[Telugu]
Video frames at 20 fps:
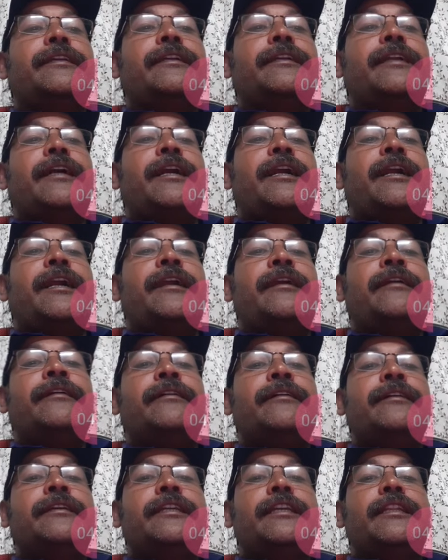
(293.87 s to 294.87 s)
ఇక
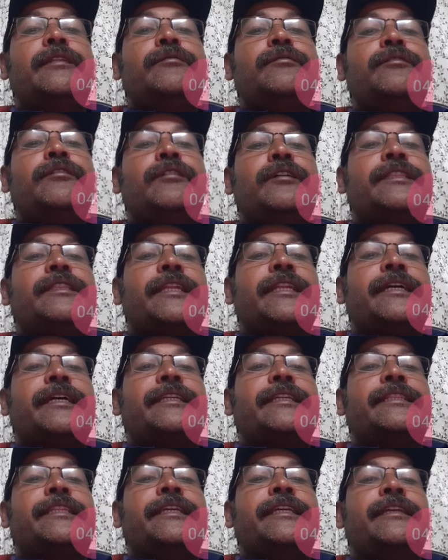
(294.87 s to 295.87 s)
ఎనిమిదవ
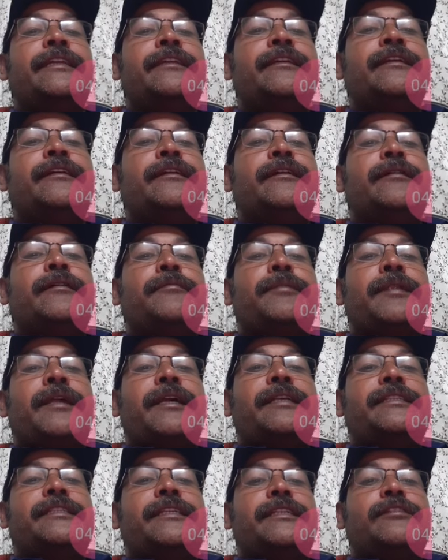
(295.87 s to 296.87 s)
తరగతి
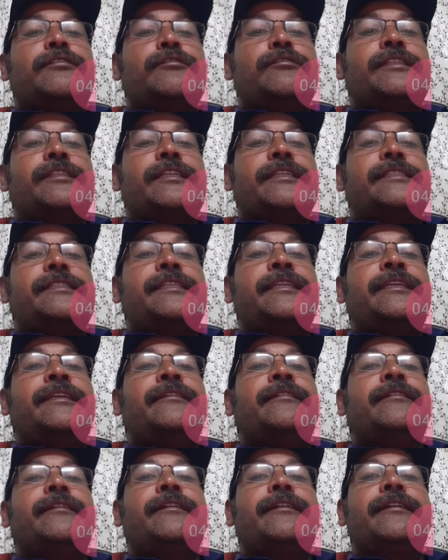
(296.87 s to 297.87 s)
ప్రాజెక్ట్ వచ్చేసి
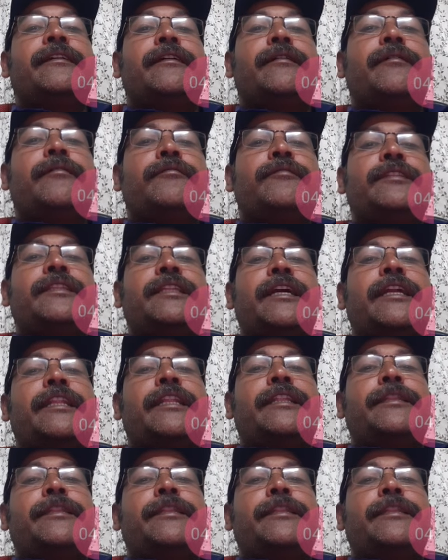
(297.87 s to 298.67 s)
విద్యార్థి